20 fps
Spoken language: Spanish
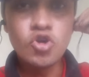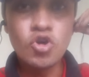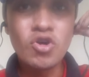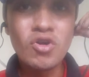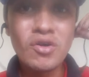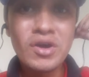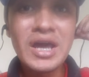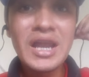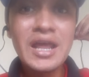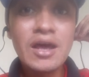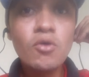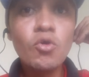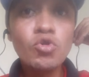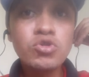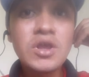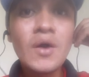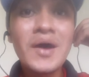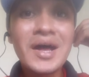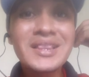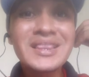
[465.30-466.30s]
yo creo que les
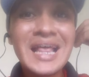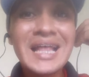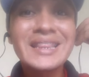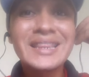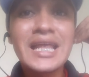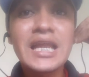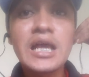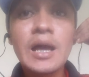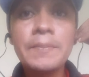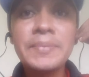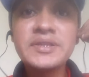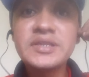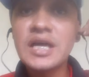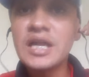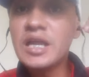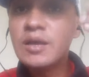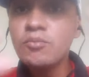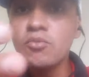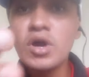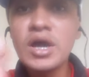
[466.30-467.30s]
gusta bastante el
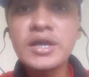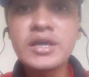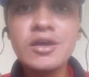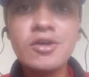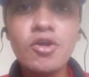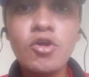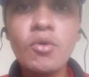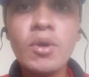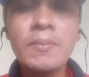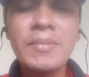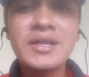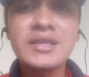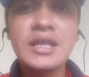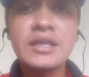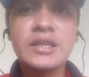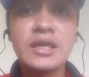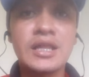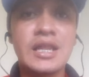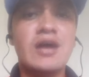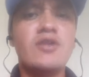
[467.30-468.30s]
capitalismo y aquí lo ven
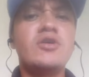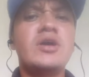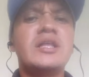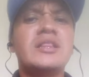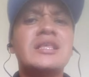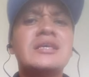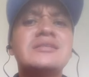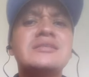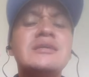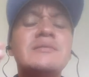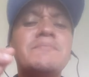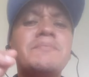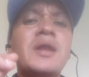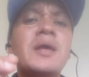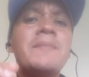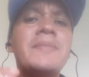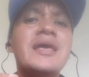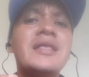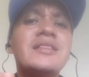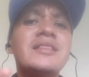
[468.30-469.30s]
bastante claro. Y este es
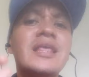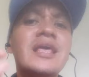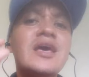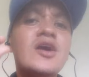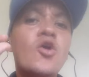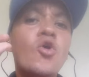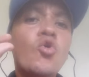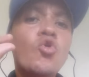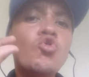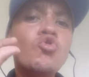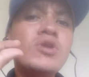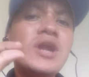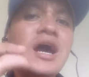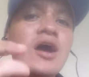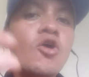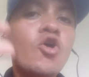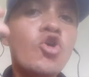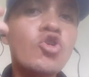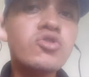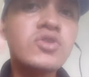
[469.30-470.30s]
simplemente
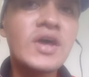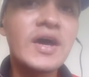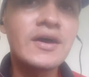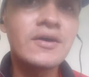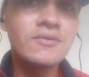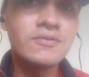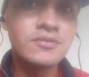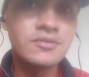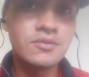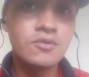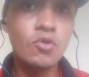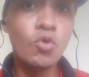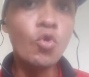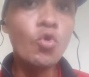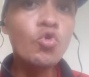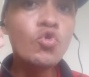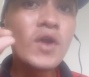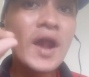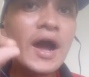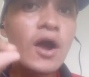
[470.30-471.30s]
una gota,
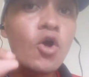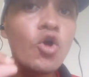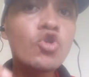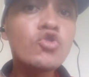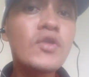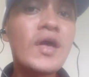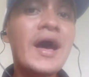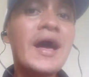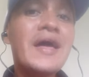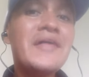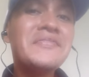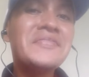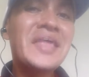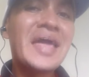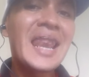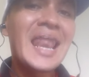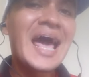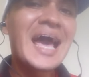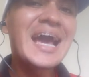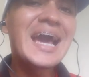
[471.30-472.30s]
una gota
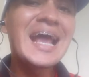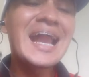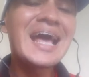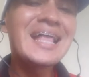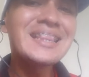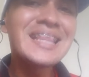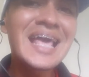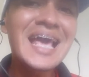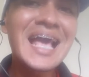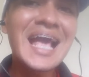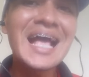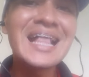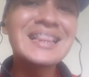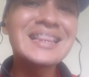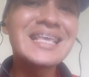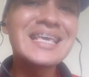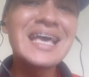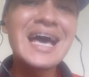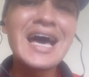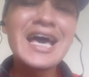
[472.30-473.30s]
de las grandes
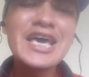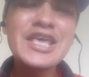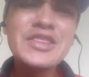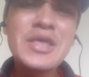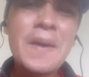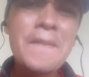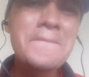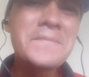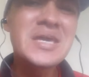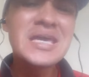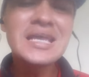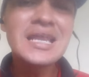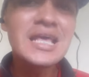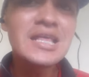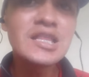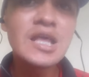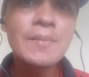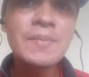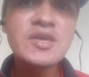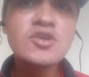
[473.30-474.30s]
cantidades de
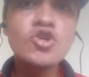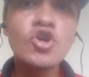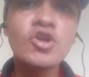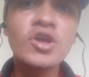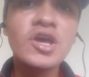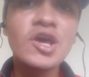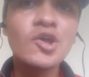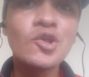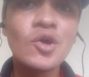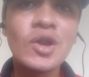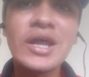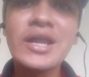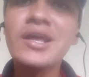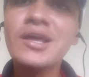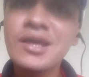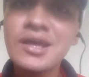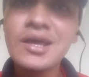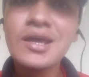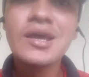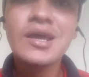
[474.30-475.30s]
miles de millones de
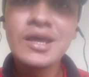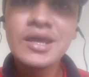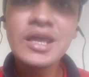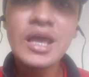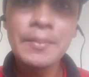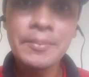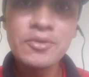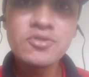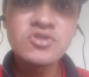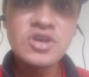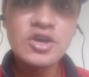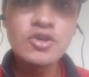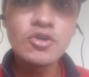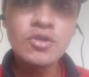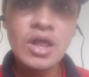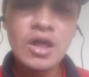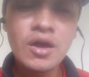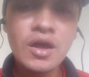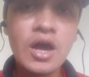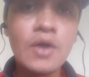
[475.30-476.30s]
dólares que posee
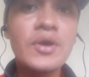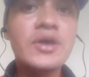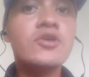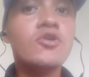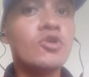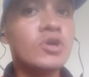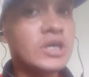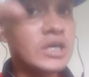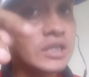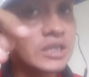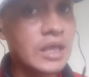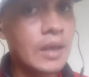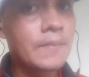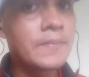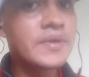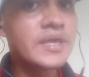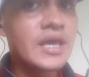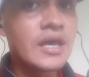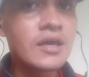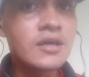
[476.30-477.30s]
Diosdado Cabello y
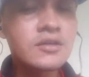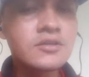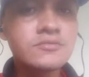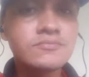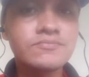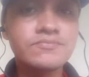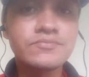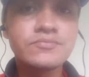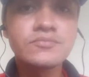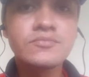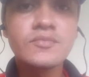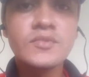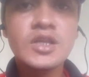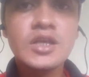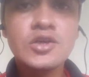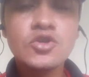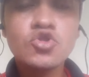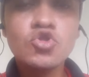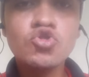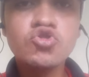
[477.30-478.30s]
también
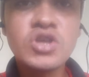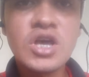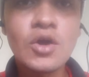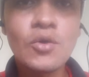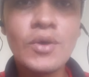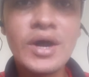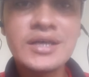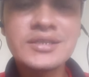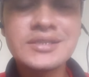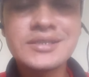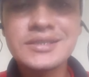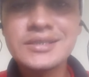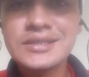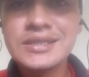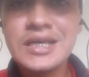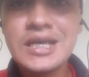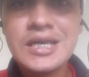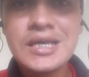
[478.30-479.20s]
sus secuaces.